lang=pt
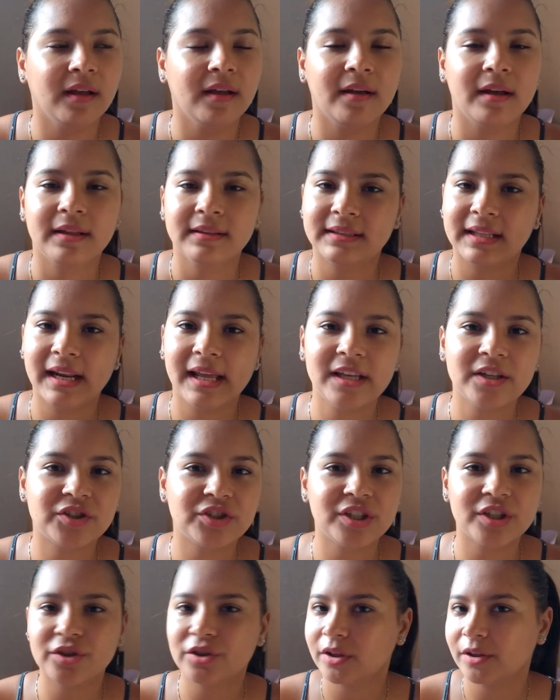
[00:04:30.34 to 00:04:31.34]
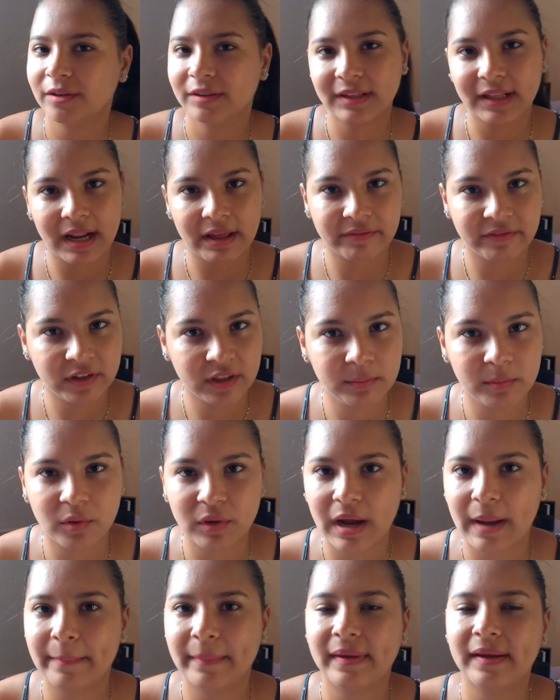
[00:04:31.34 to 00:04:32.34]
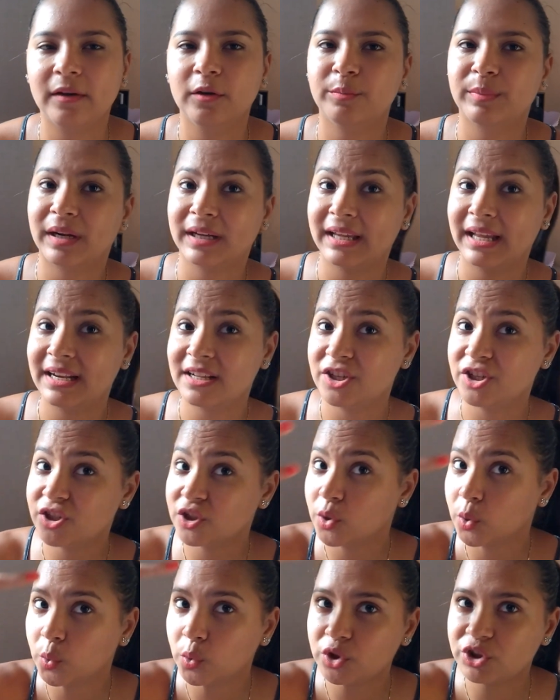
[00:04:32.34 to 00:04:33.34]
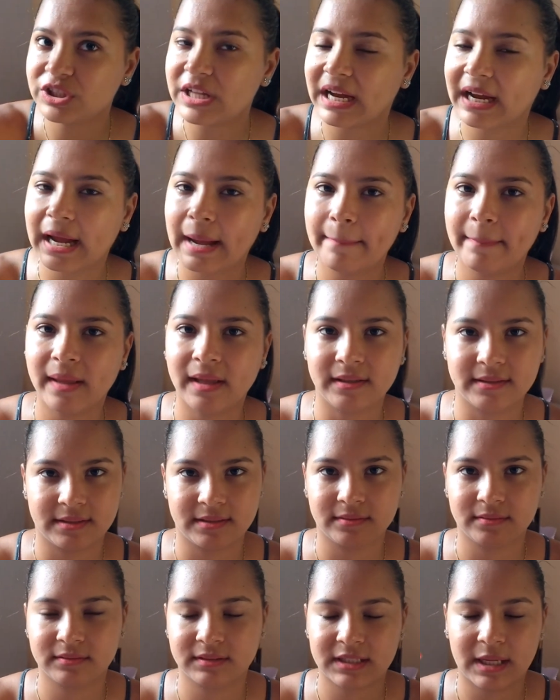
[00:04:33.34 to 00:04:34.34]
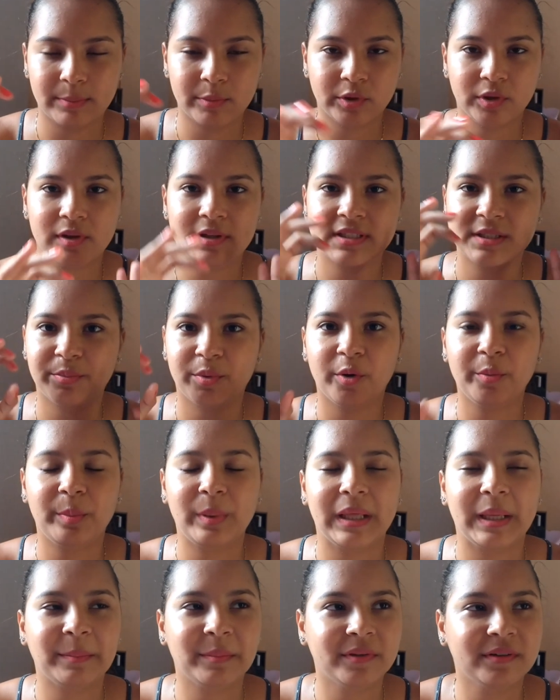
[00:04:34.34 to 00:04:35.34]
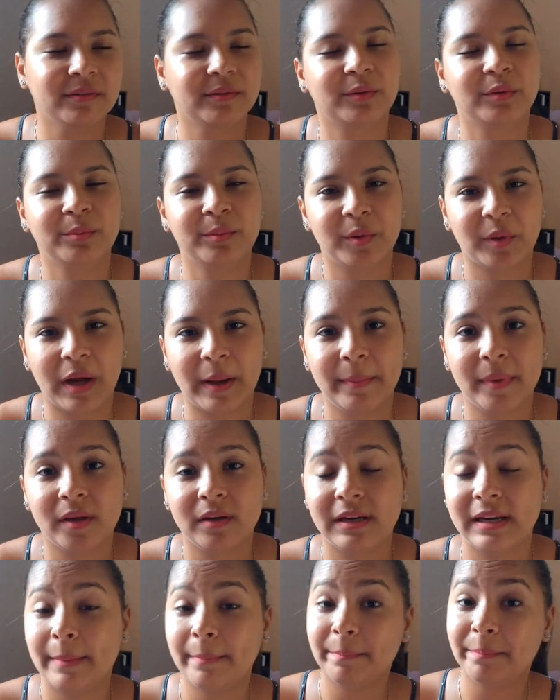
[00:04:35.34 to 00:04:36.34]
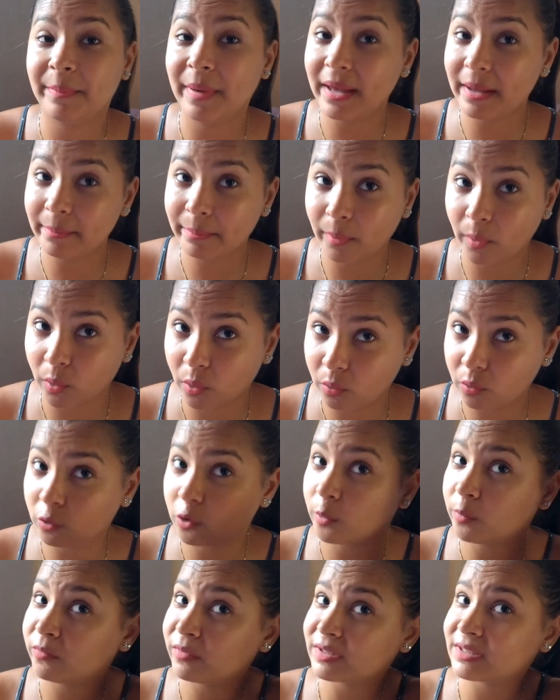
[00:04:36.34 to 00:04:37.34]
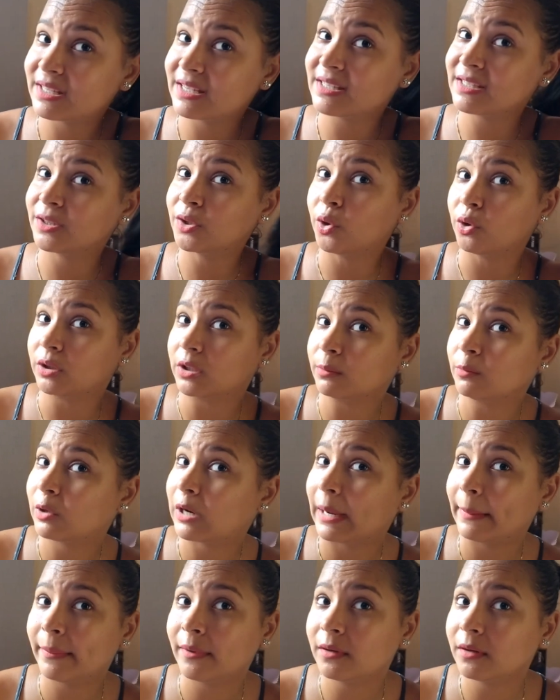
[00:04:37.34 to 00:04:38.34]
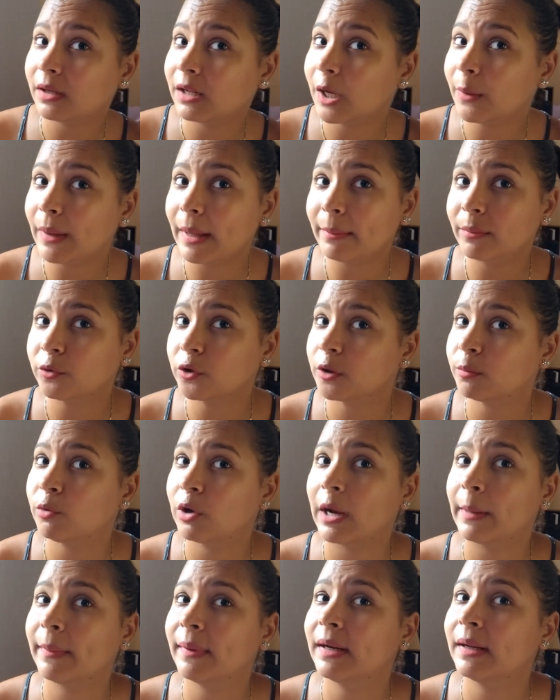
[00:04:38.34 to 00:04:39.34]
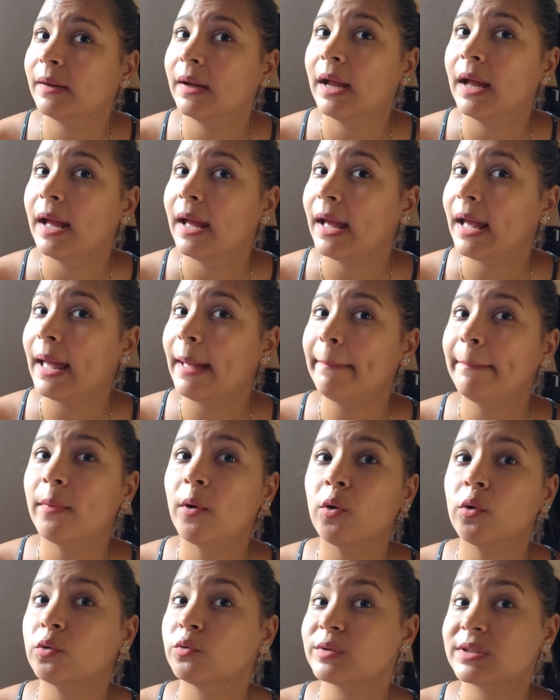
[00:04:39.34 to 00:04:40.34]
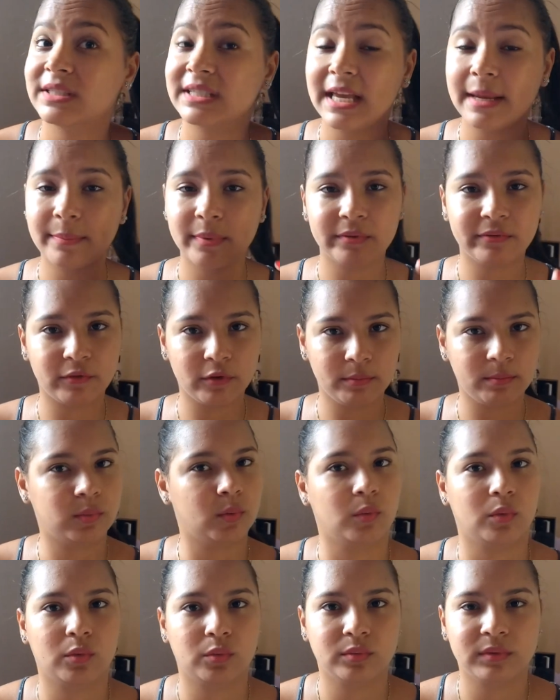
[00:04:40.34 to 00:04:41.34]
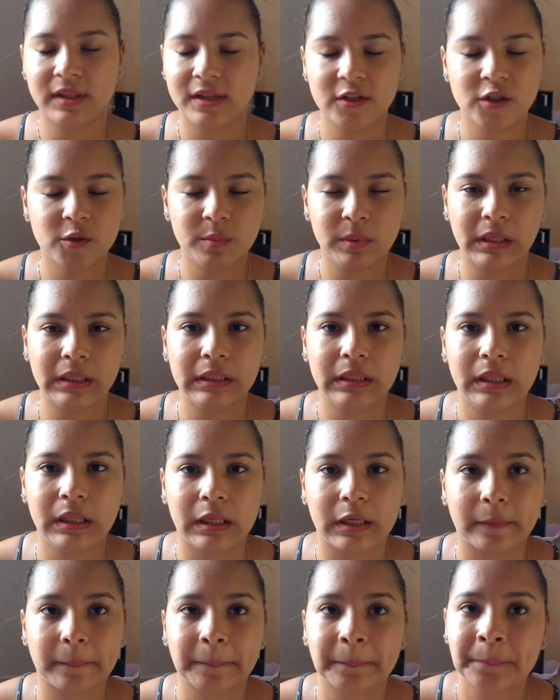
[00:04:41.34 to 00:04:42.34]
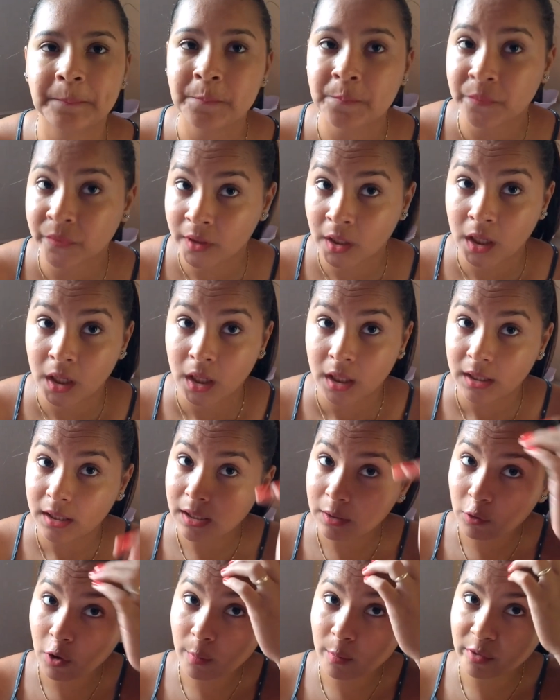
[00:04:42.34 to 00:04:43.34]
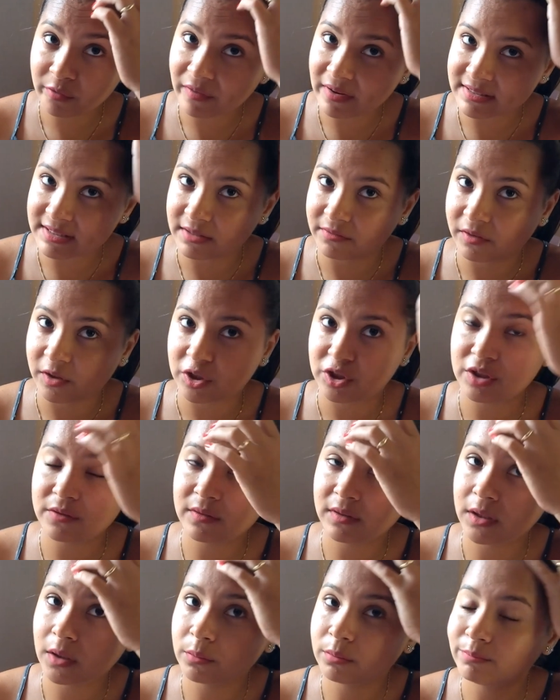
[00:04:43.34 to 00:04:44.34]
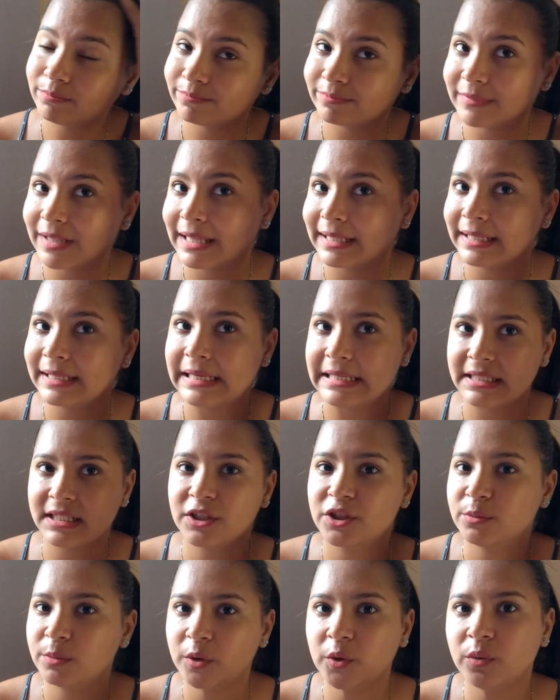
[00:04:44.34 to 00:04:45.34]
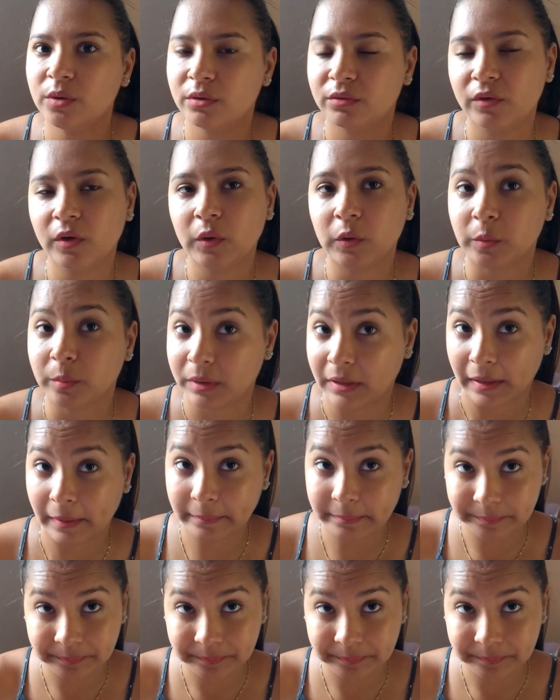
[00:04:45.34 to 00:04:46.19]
Três dias eu tenho que estar tá lavando meu cabelo para que ele desgrude da cabeça, sabe? Eu tenho esse problema com o meu cabelo. Ele é bem pouco, como vocês notam, meu cabelo não é muito, meu cabelo é pouco, sempre foi pouco, desde pequenininha. E como eu faço definitivo, então a tendência é diminuir o volume, né?